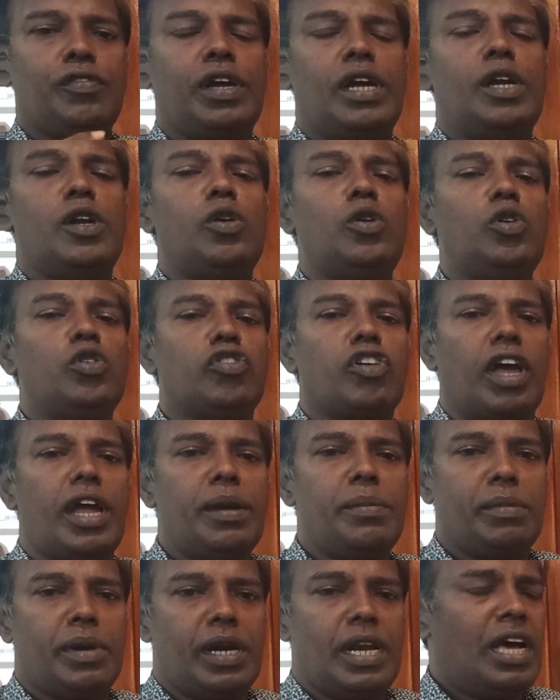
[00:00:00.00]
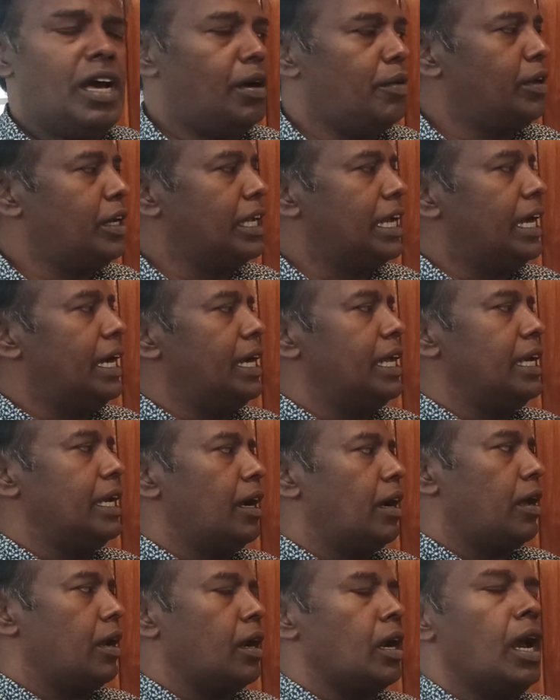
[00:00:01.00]
வேணும்னு ஜாயின் பண்ணால் அவர்
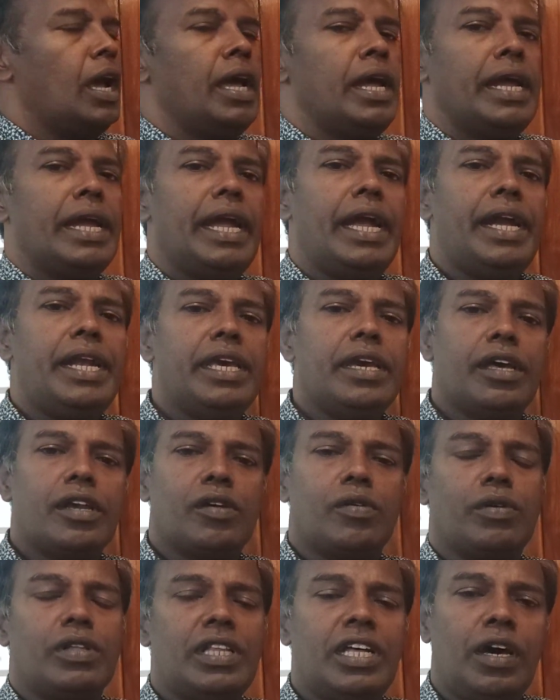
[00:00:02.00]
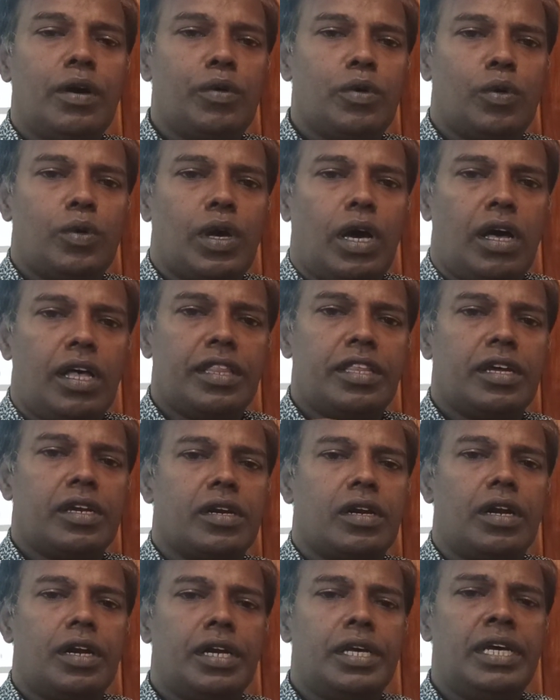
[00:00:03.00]
ஏடிஆர் ஏடிஆருக்கு வந்து அவரோட ஆதார்
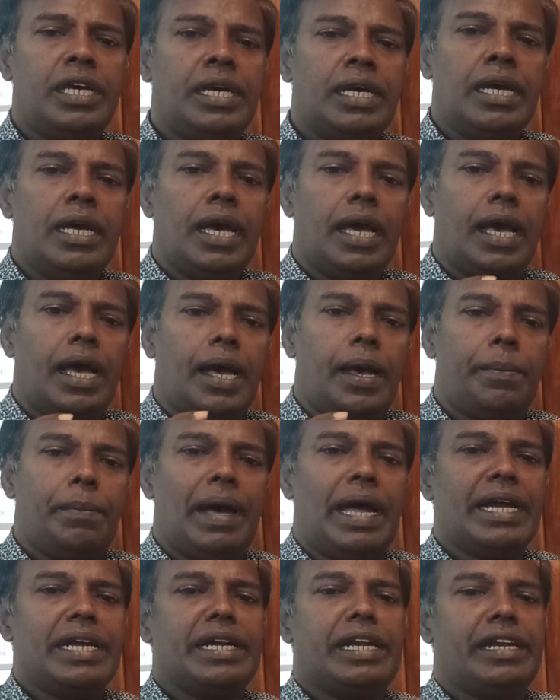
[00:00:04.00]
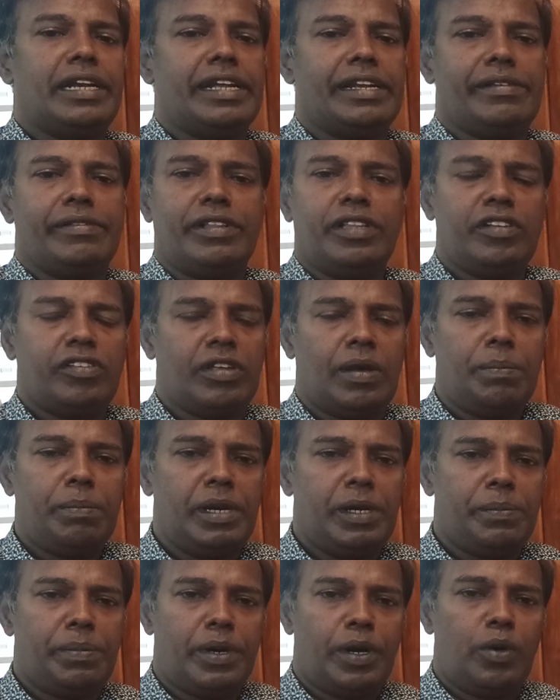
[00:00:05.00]
கார்டு பேங்க் டீட்டெயில் வந்து
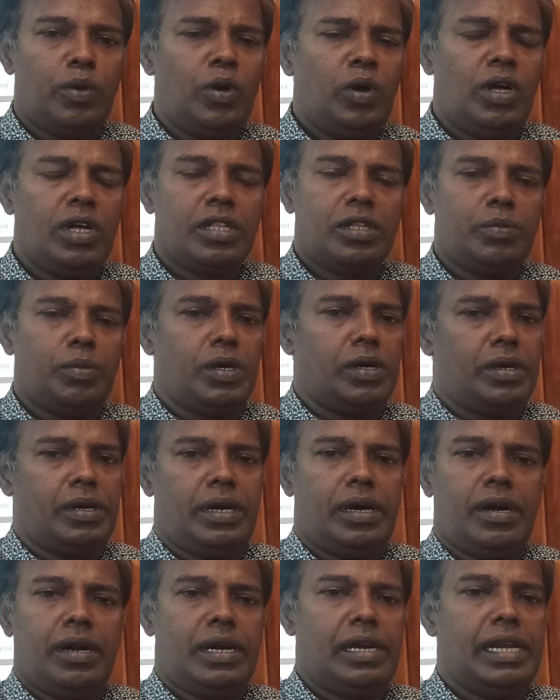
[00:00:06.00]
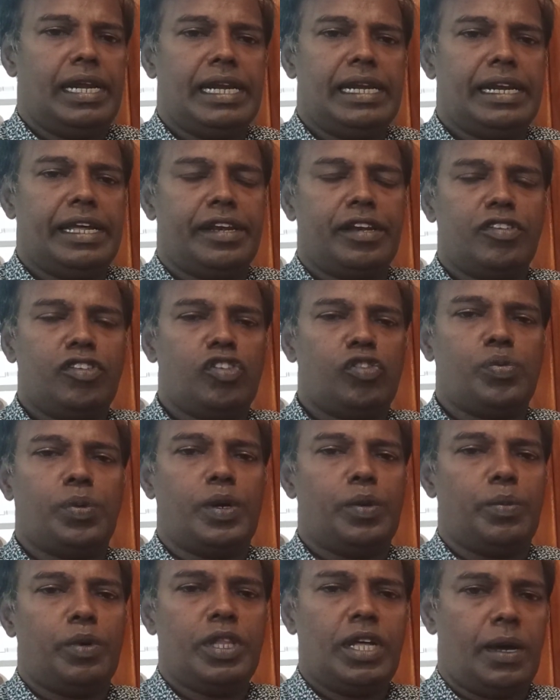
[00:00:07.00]
சப்மிட் பண்ணோம் அது ஆன்லைனில் ரெஜிஸ்ட்
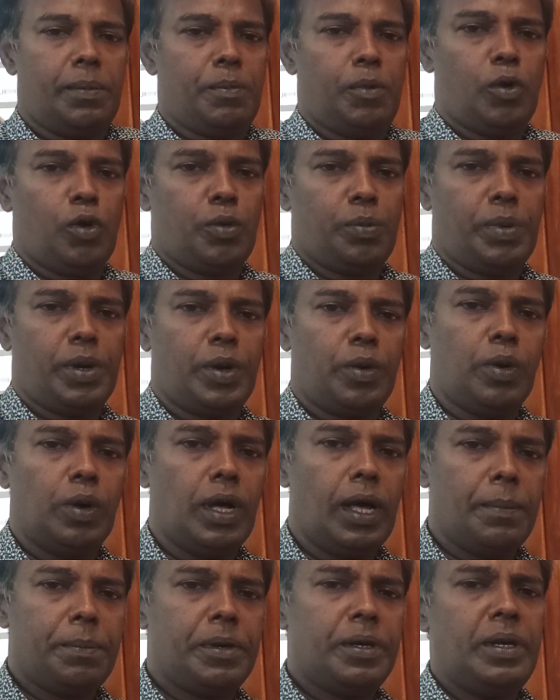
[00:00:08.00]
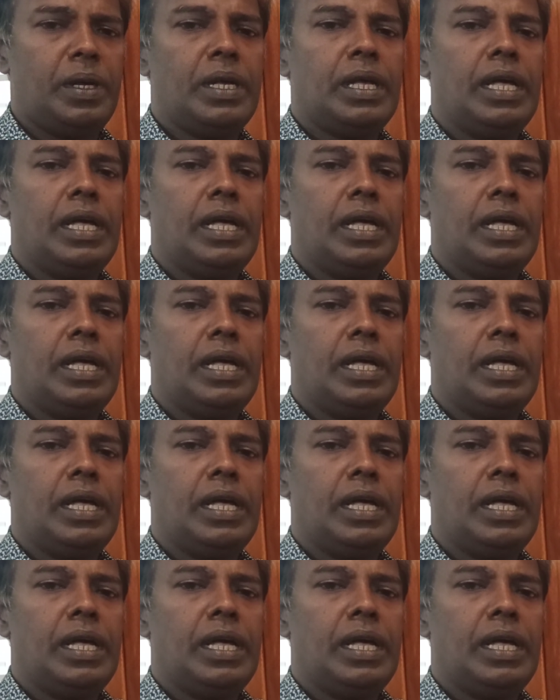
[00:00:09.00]
பண்ணும்போது அப்லோட் பண்ணோம் அப்போ